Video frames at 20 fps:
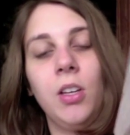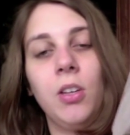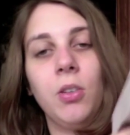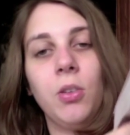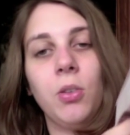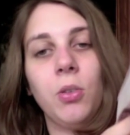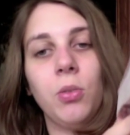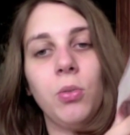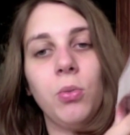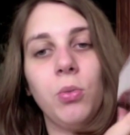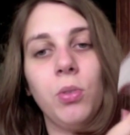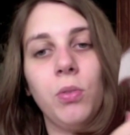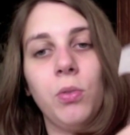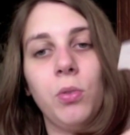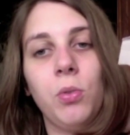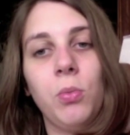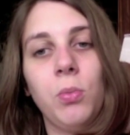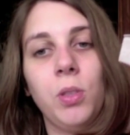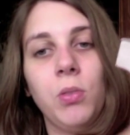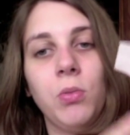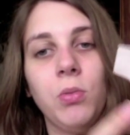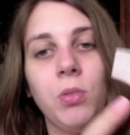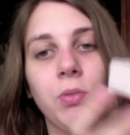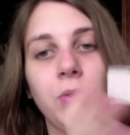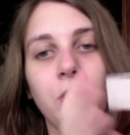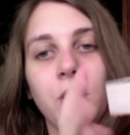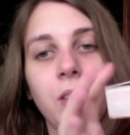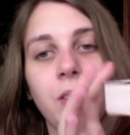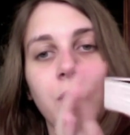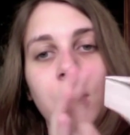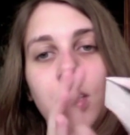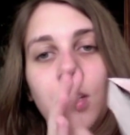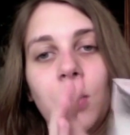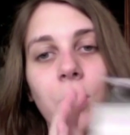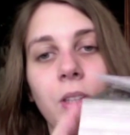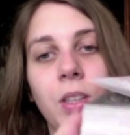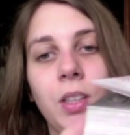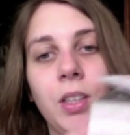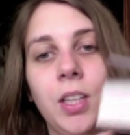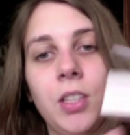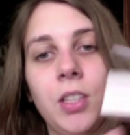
con due volumi in uno, infatti vedete quanto